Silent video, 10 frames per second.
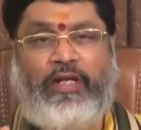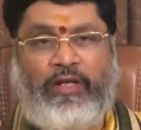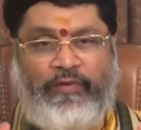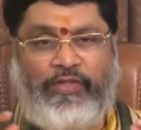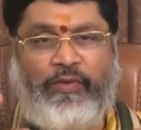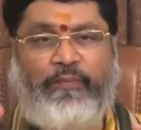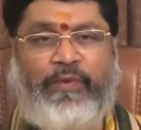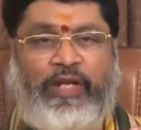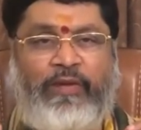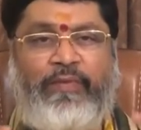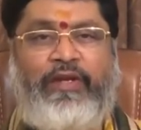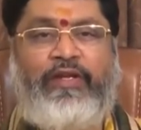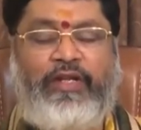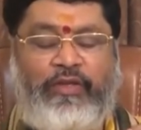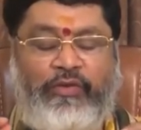ఈ విషయం మరీ మరీ
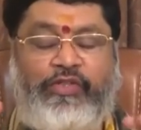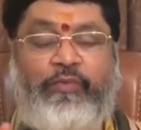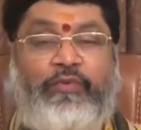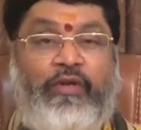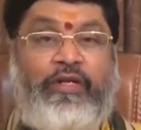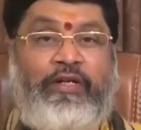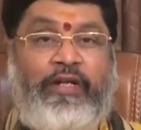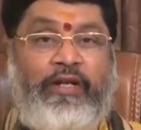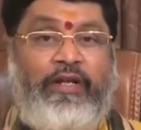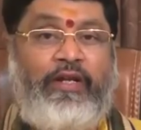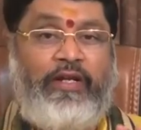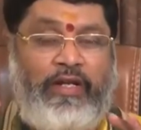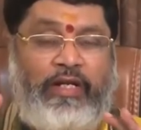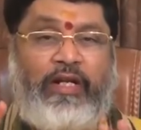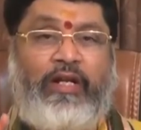నేను ఎందుకు చెప్తున్నానంటే
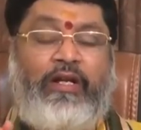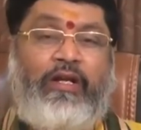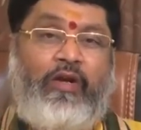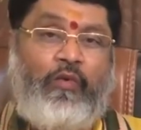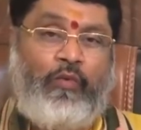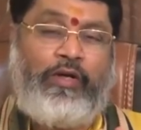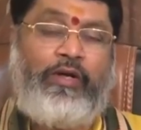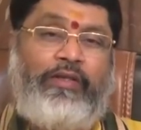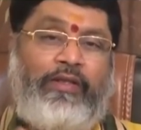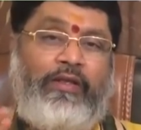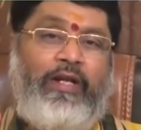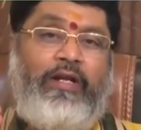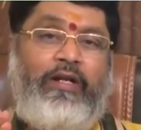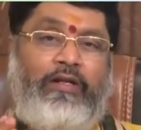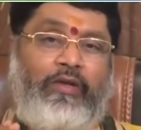ఇక ఒకడు
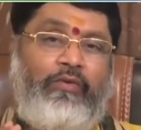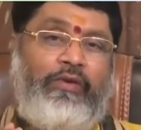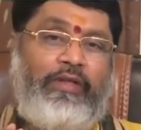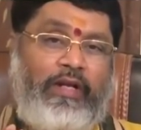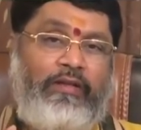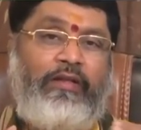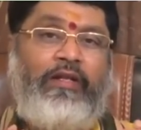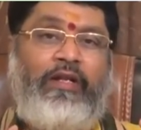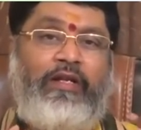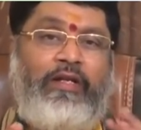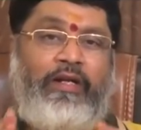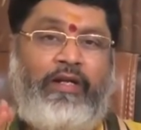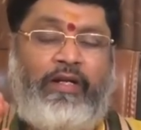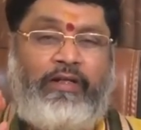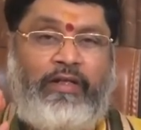తందానా అంటే ఇంకోటి తాని తందానా
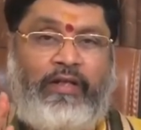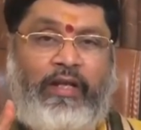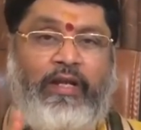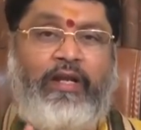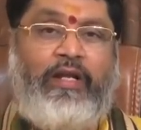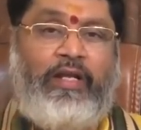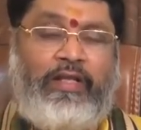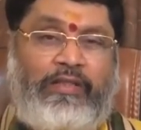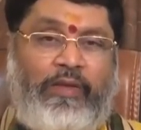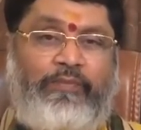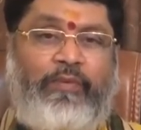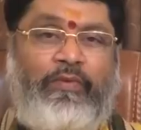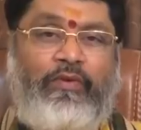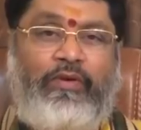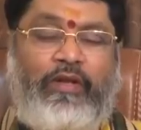అనేటట్టుగా ఏంటంటే ఈ
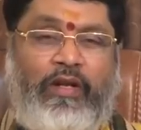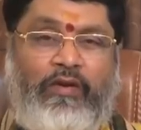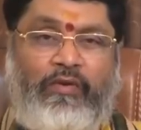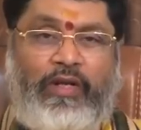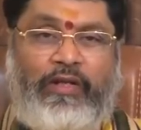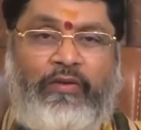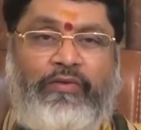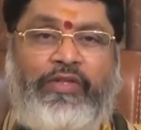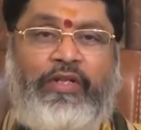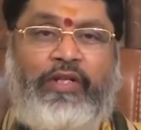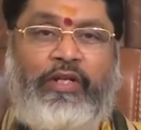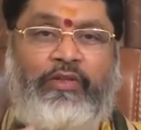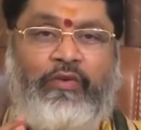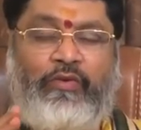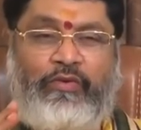సప్తంలో ఉన్న రాహు
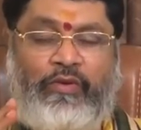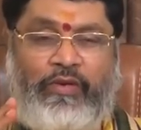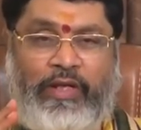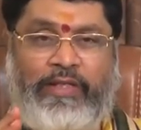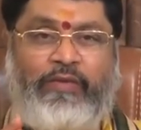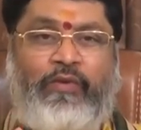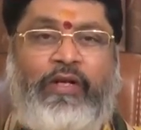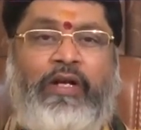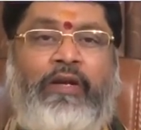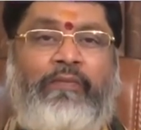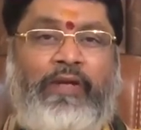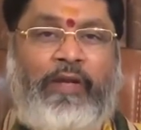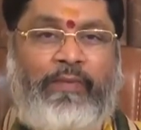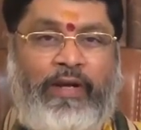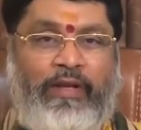లగ్నం లోతులు కలిసి ఒక గేమ్
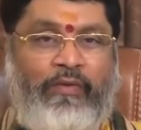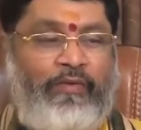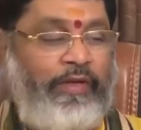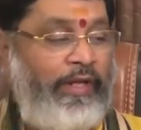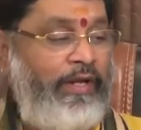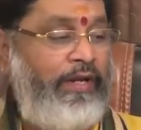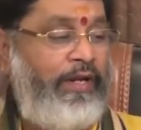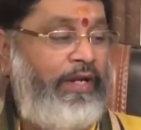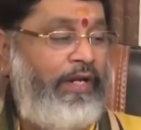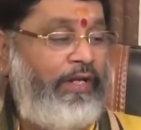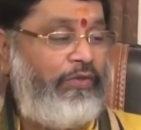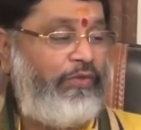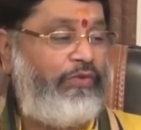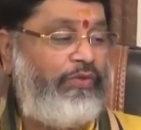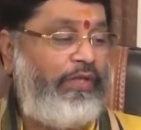గేమ్ ఆడదామనుకుంటే ఇక్కడ
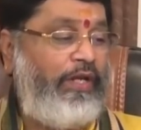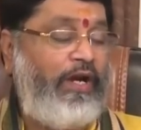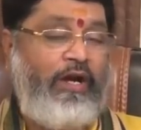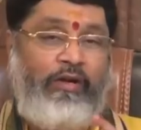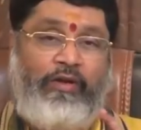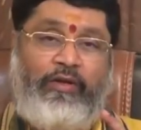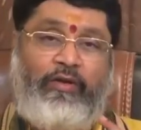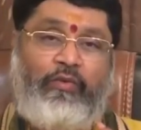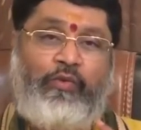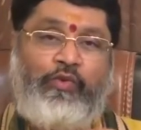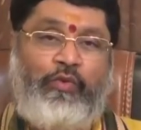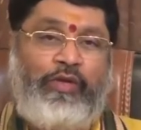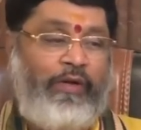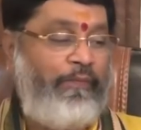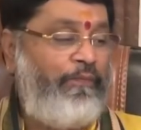చూస్తుంటే ఆరో ఇంట్లో కుజుడు
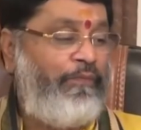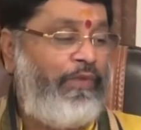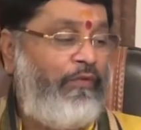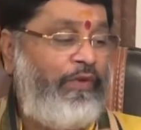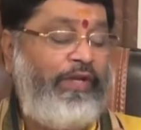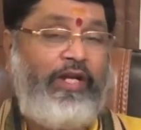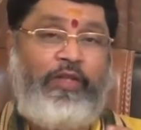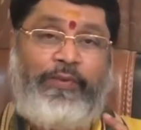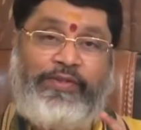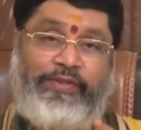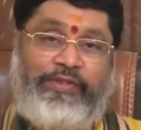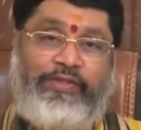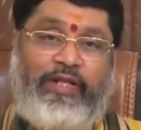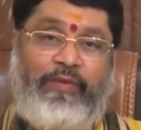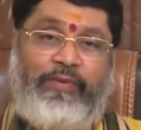ఉన్నాడు వీయాధిపతి
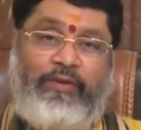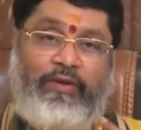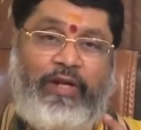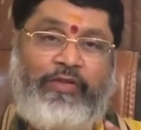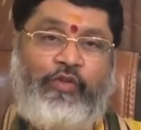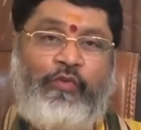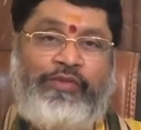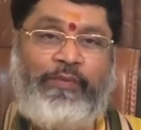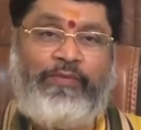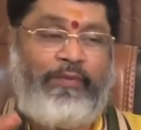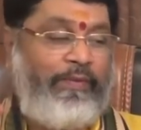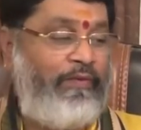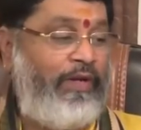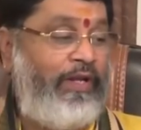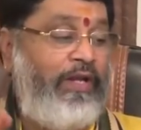సస్వస్థాన బంధువులో రాజయోగం చెప్తారు
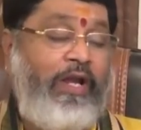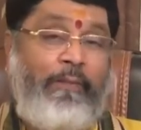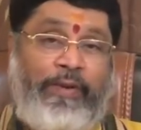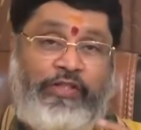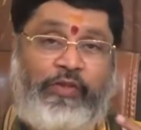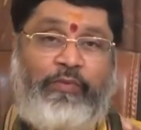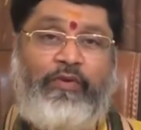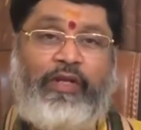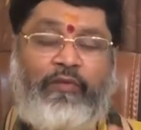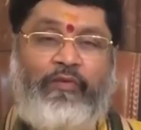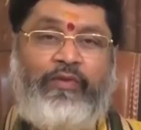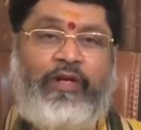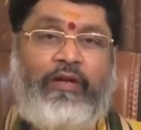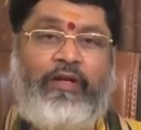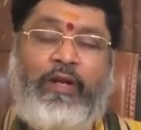పర్వాలేదు పంచంలో రవి
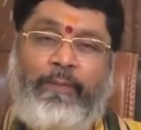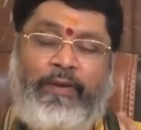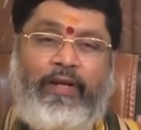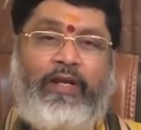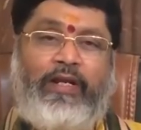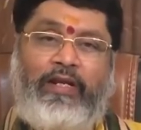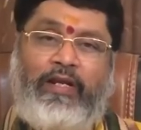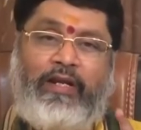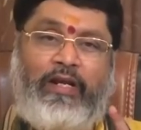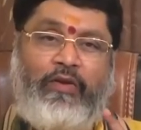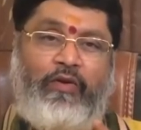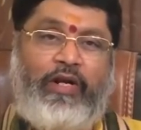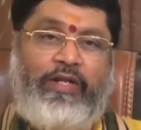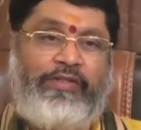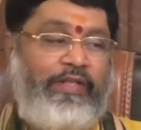ఉన్నాడు పిల్లలకు అన్ని రకాల
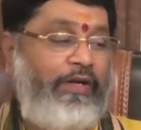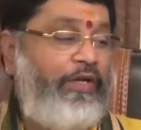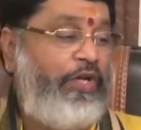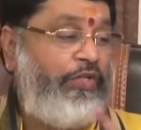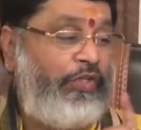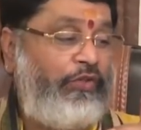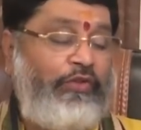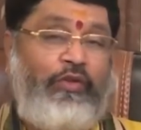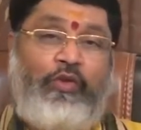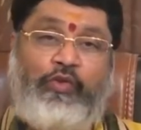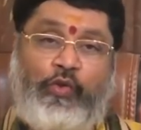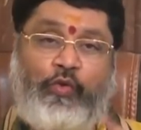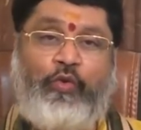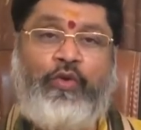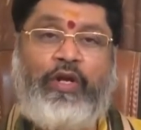యోగాలు ఇస్తాడు చతుర్థంలో
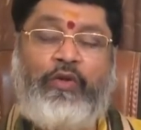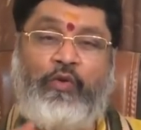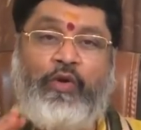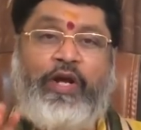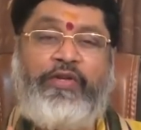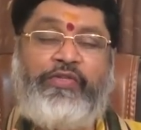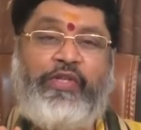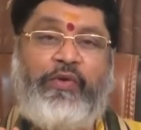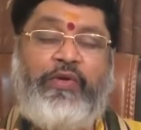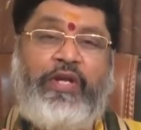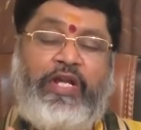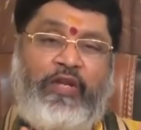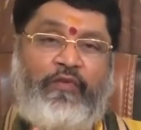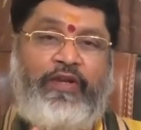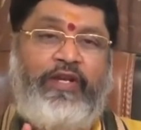శుక్రుడు ఉన్నాడు యోగాన్ని ఇస్తాడు
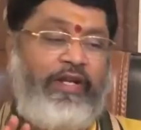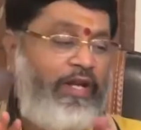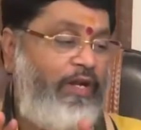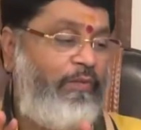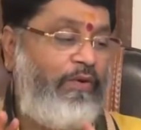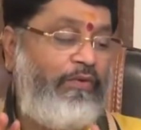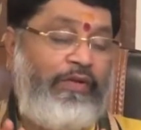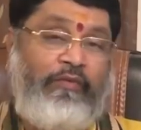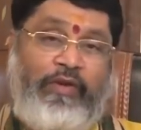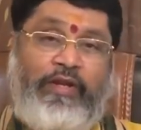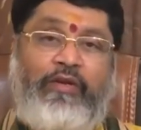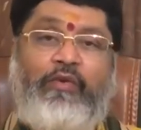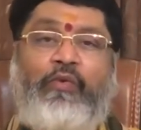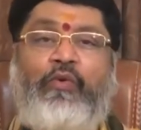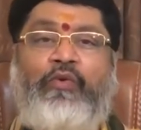ఇవన్నీ గ్రహాలు బాగున్నాయి వేయంలో
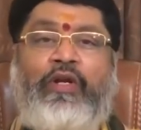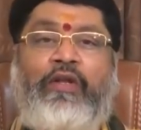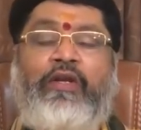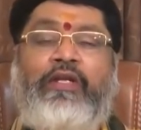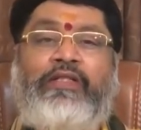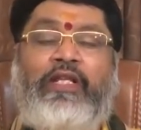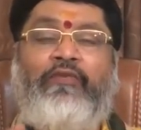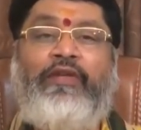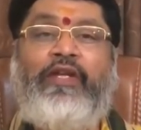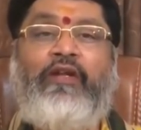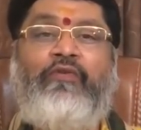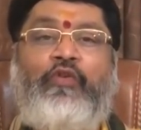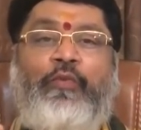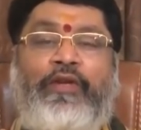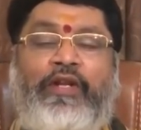గురుడు ఉన్నాడు చదివిన జ్ఞానం
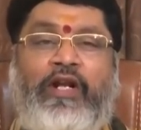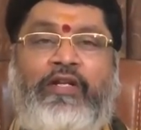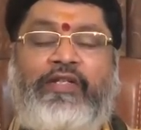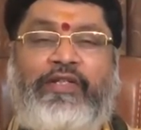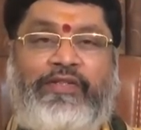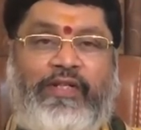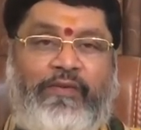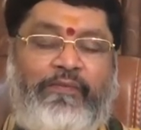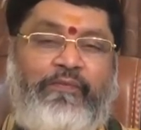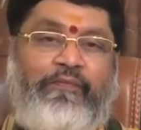ఎందుకు పనికిరాకుండా చేసేస్తాడు